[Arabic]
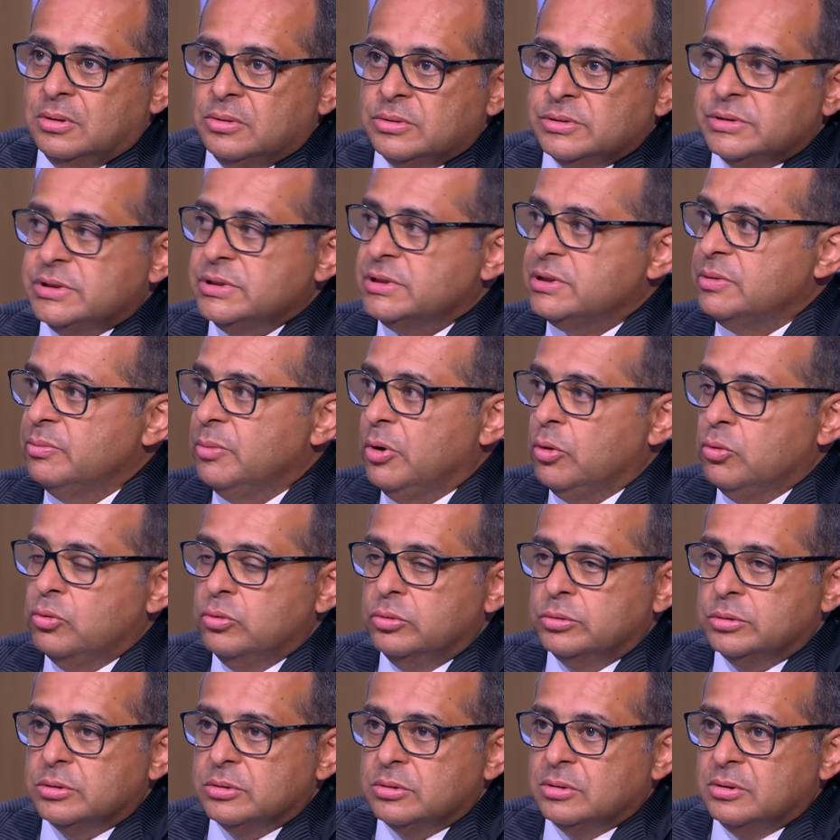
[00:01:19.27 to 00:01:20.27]
السيستم
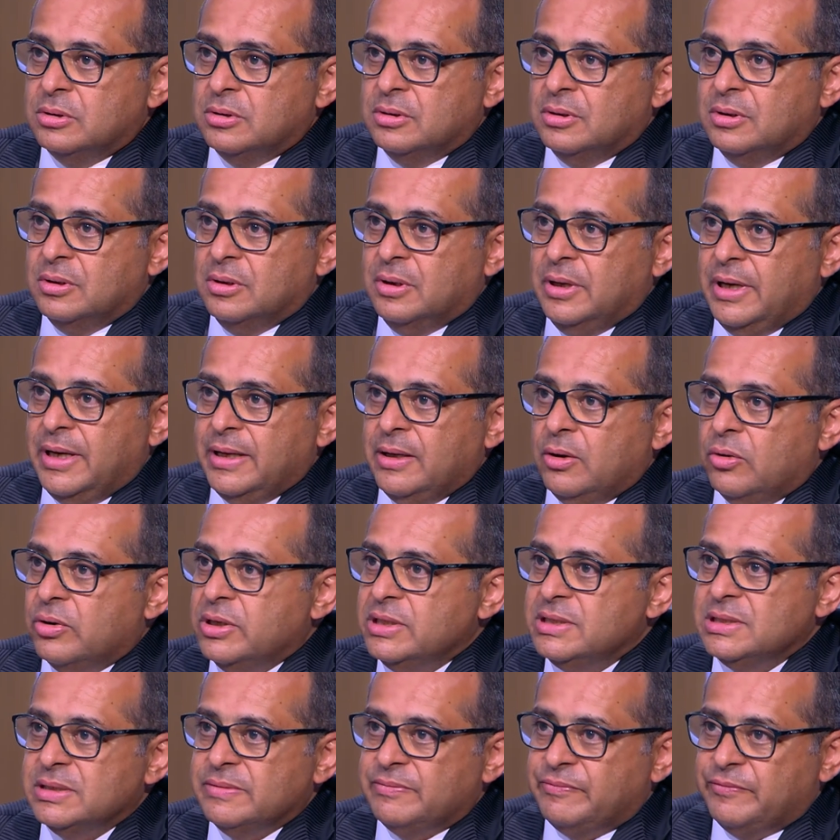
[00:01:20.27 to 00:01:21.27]
موجود احنا
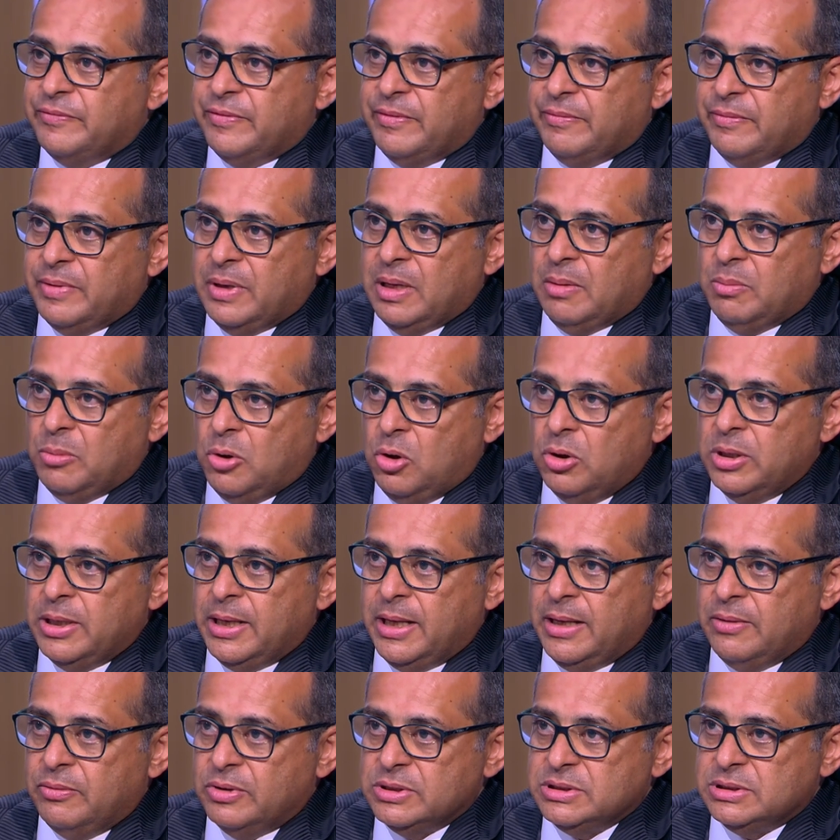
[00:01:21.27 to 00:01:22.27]
اوريدي لما
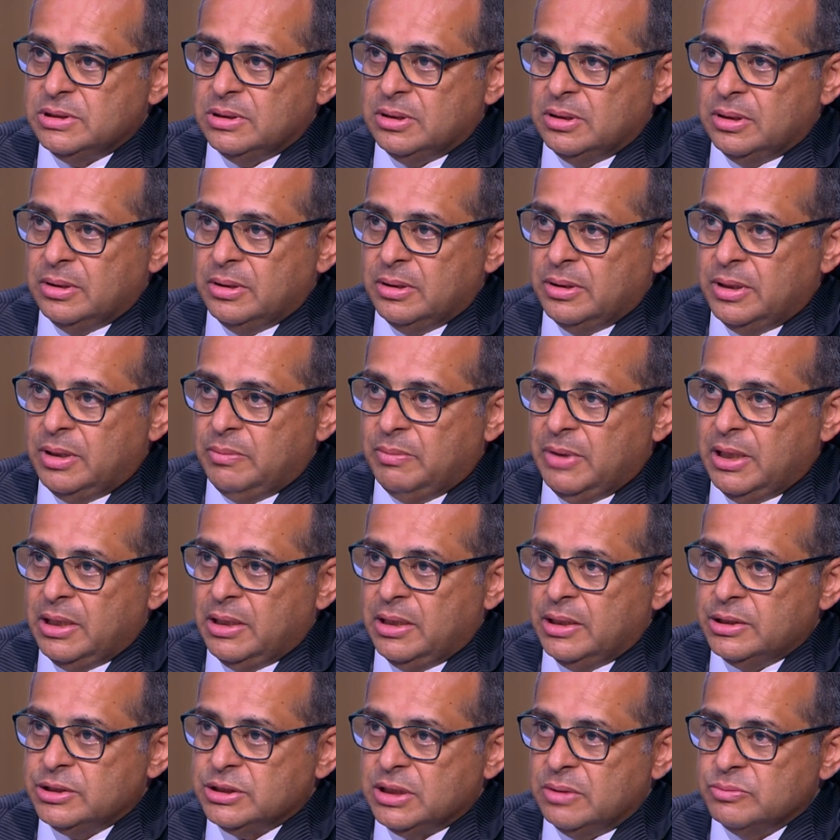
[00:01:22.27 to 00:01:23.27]
قلنا هنودي ايمان
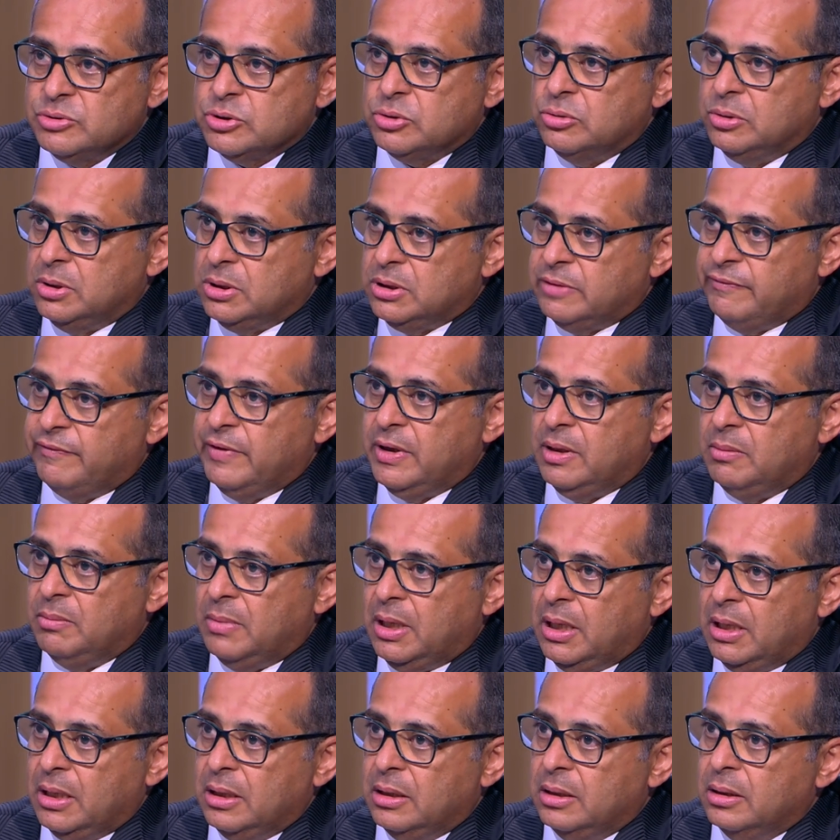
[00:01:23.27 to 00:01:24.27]
عين شمس كنا اتفقنا
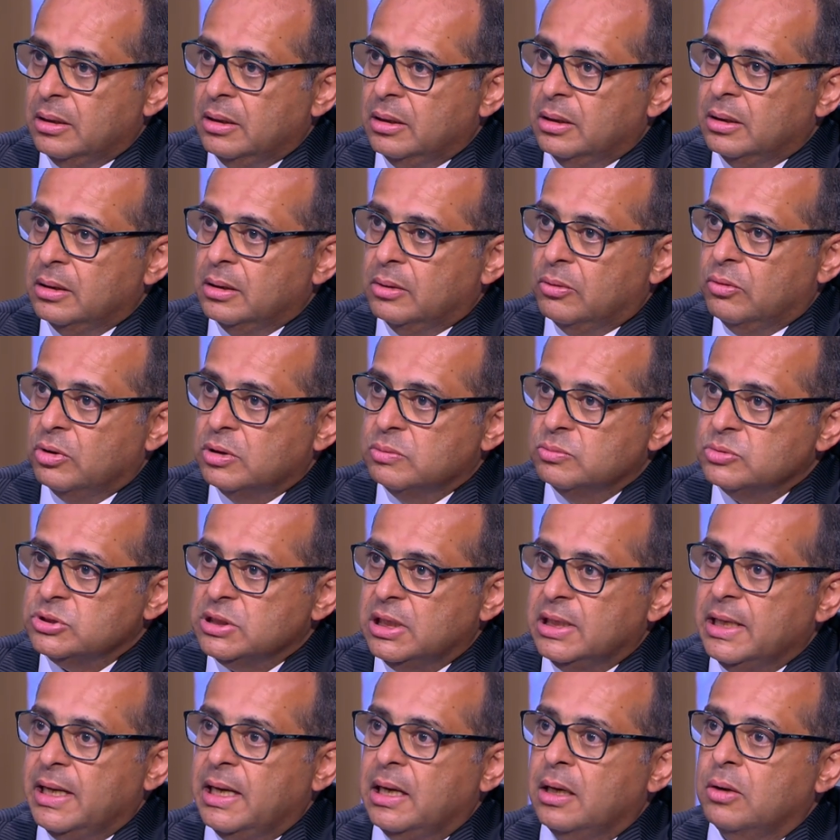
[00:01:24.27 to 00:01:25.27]
مع القوات
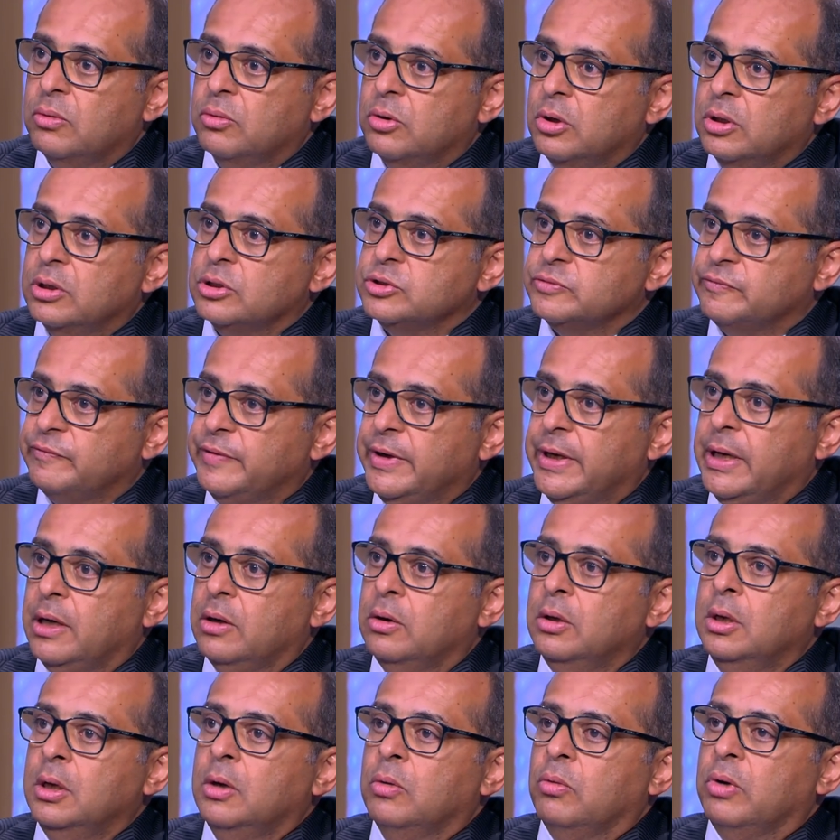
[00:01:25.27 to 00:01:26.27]
المسلحه ورحنا شفناها
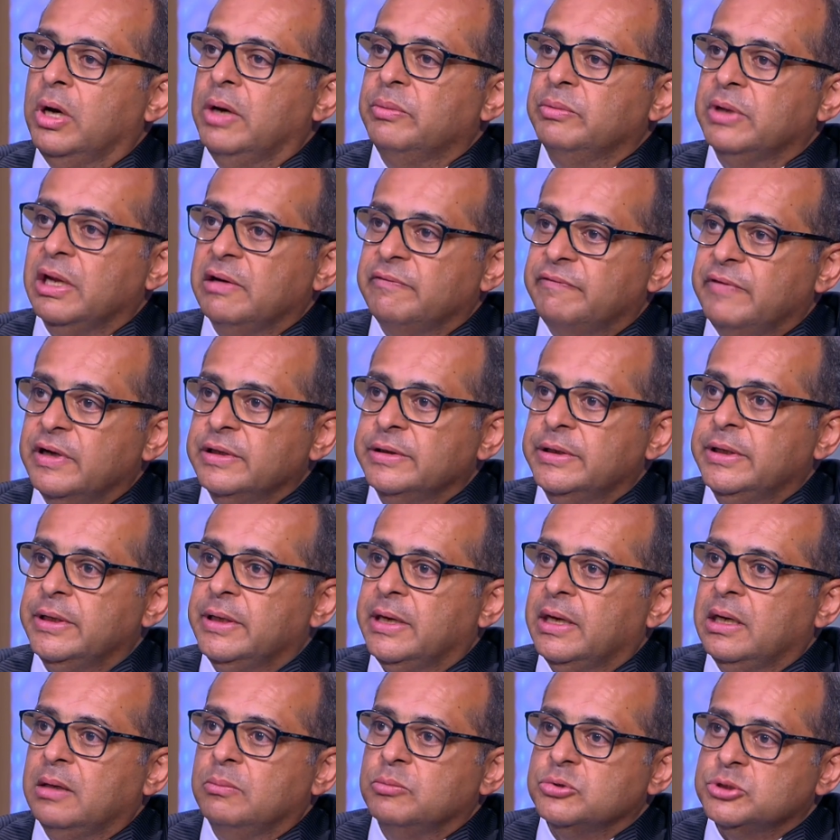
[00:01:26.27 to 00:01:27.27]
وجبنا الفاندنج
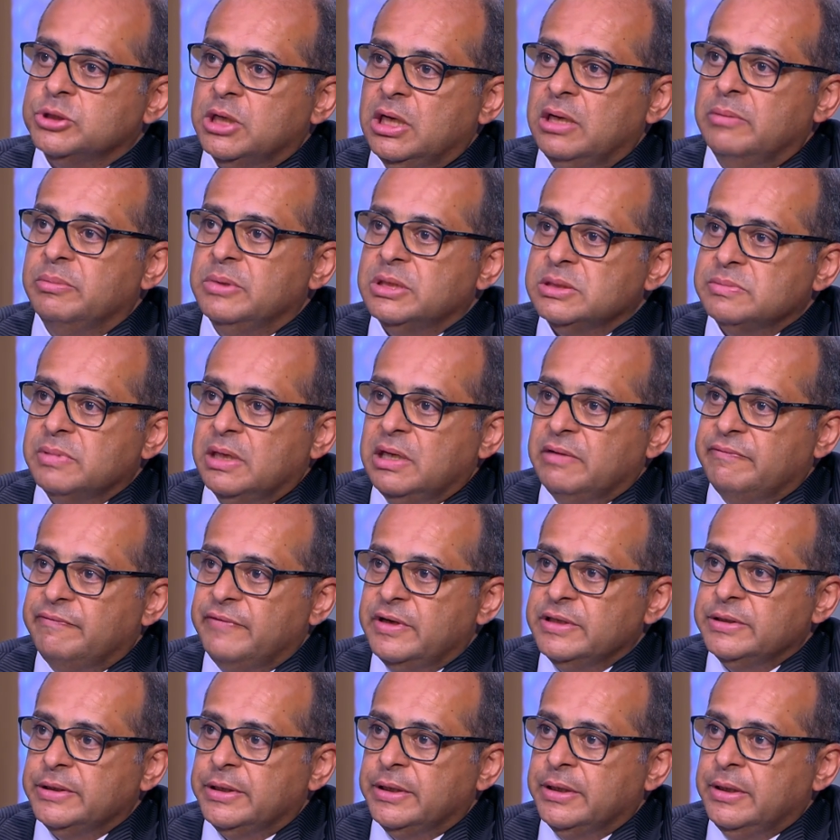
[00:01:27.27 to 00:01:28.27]
كان المشكله بالنسبه لنا
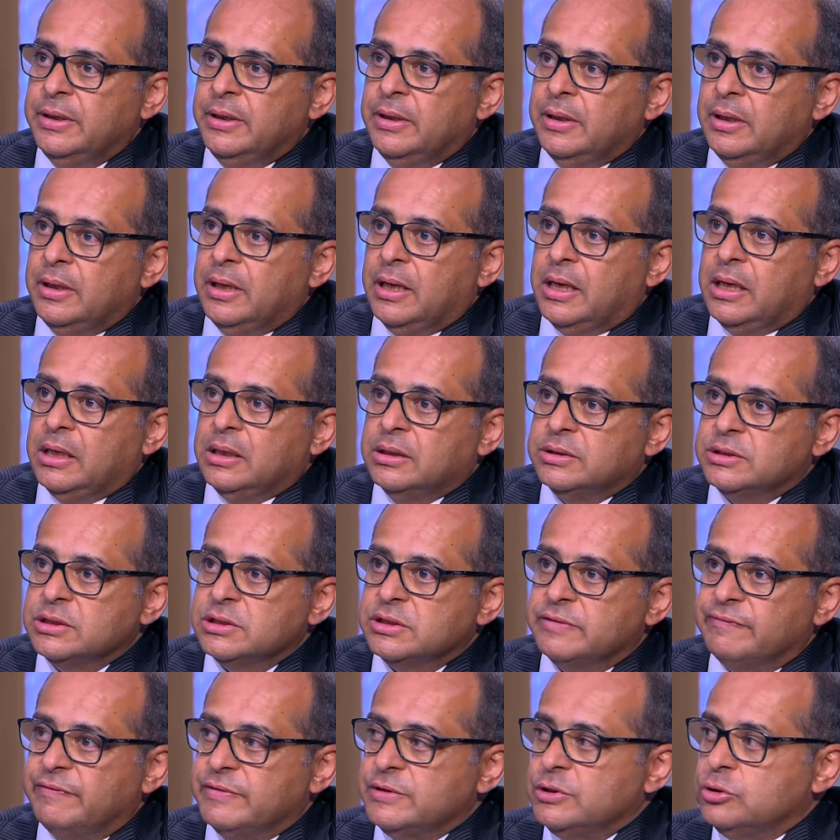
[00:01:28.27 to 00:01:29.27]
الفاندنج انها كانت
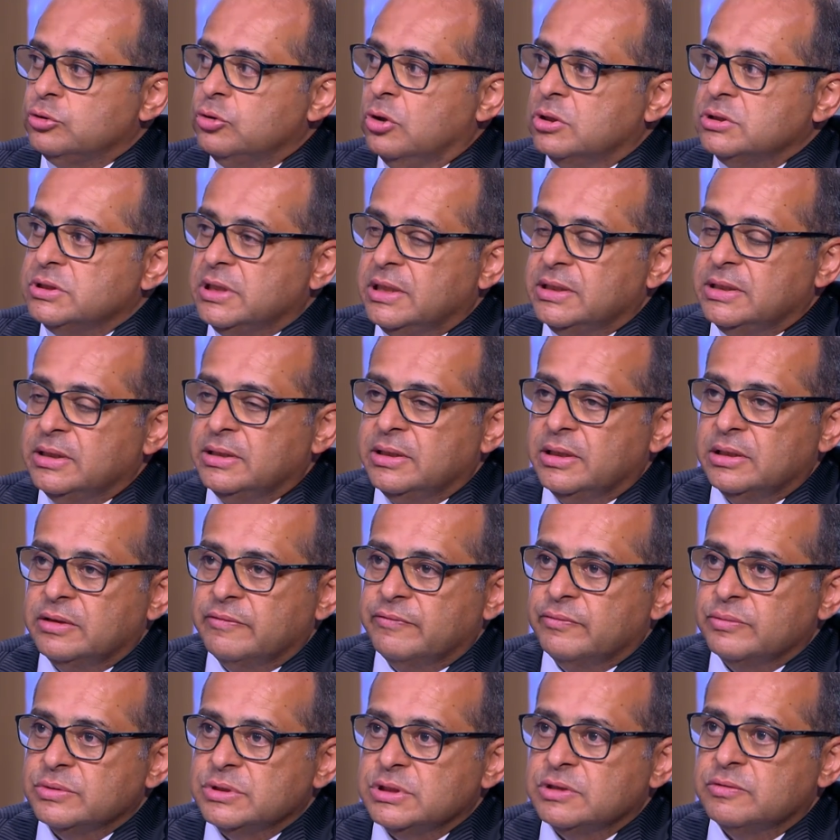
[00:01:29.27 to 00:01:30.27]
هتصرف عشان تقعد سنتين ثلاثه
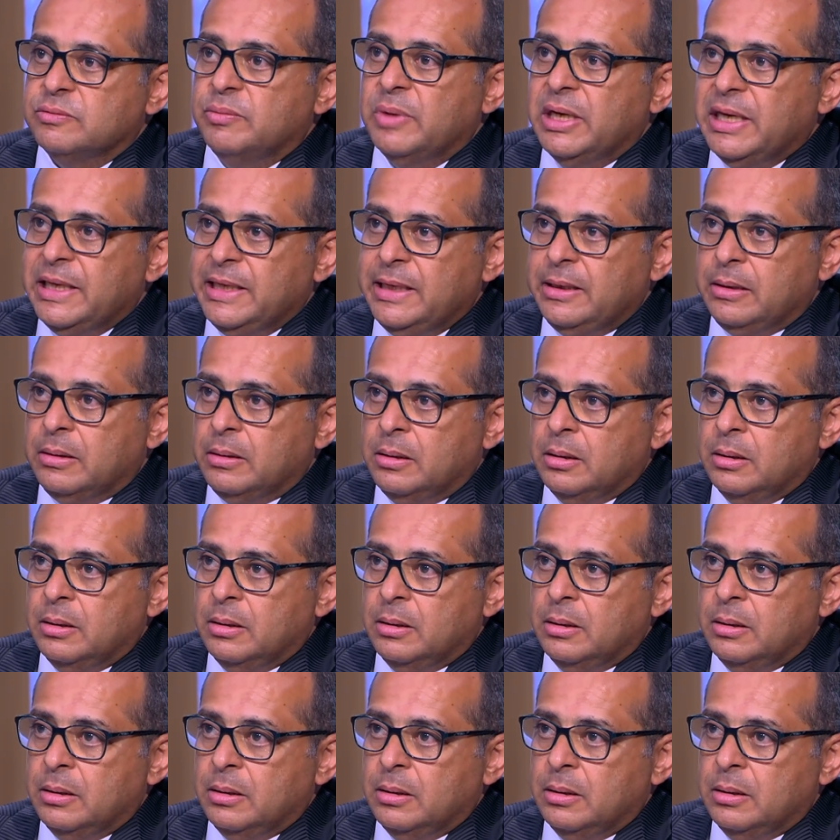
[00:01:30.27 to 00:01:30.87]
في المستشفى ملايين